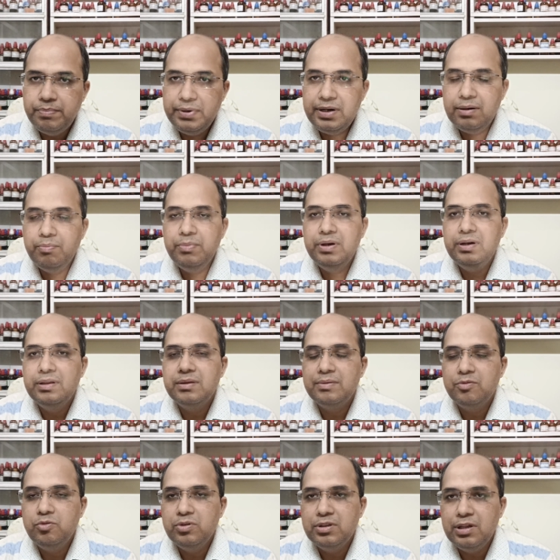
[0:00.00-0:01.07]
पेट में
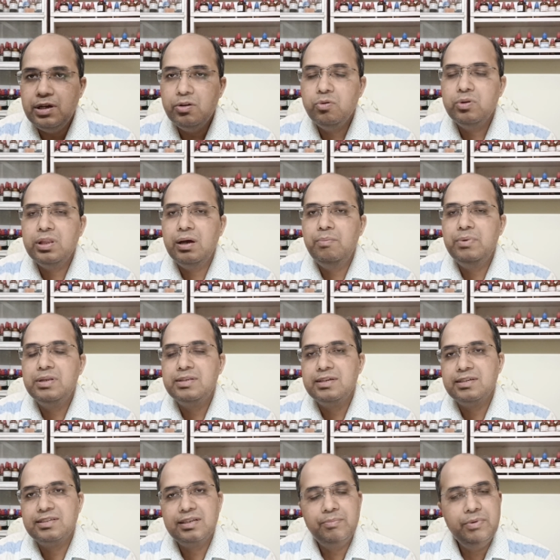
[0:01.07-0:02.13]
जो दर्द होता है
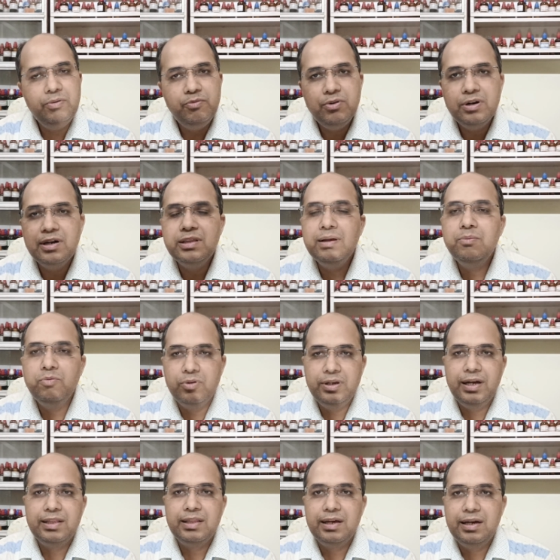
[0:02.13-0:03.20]
मेंसेज के समय वो ख़त्म हो
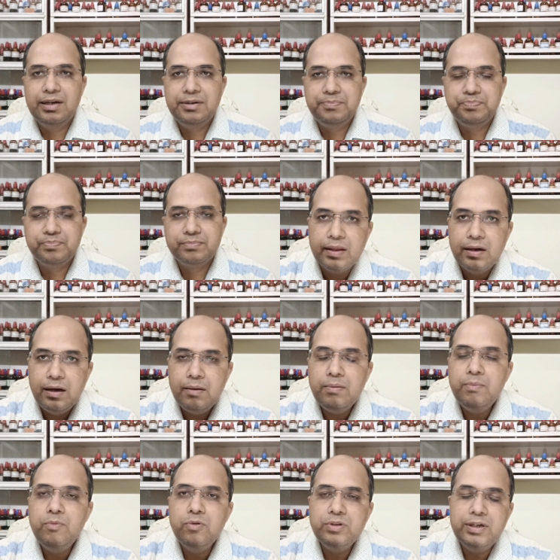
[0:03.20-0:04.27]
जाता है अब
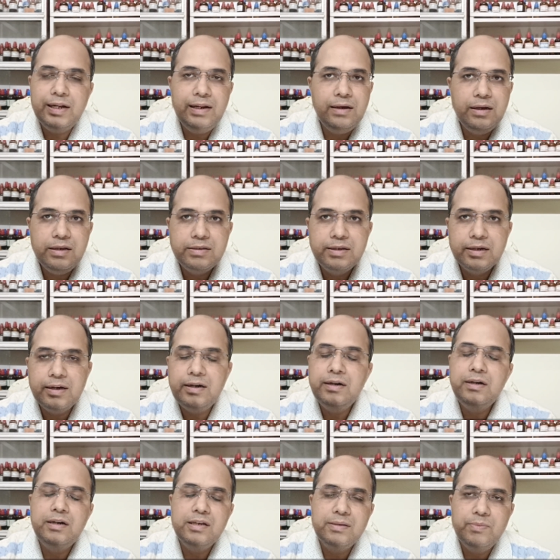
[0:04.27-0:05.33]
हम लोग जानेंगे
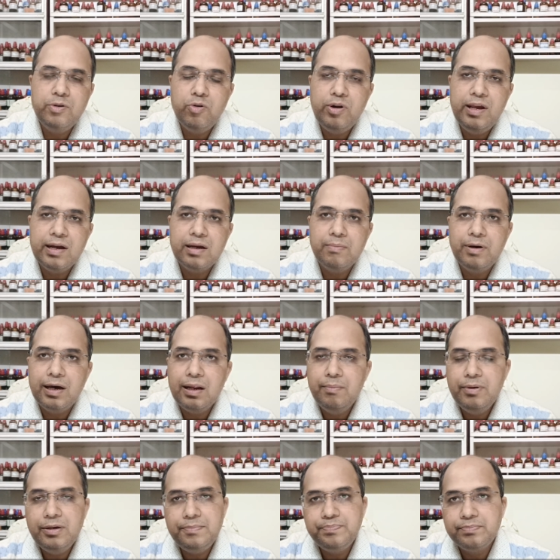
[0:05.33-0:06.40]
सेकेंडरी डिस्मिनोरिया के बारे
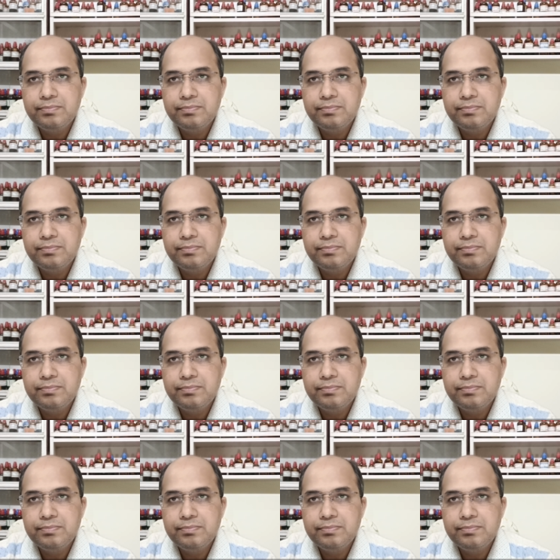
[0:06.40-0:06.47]
में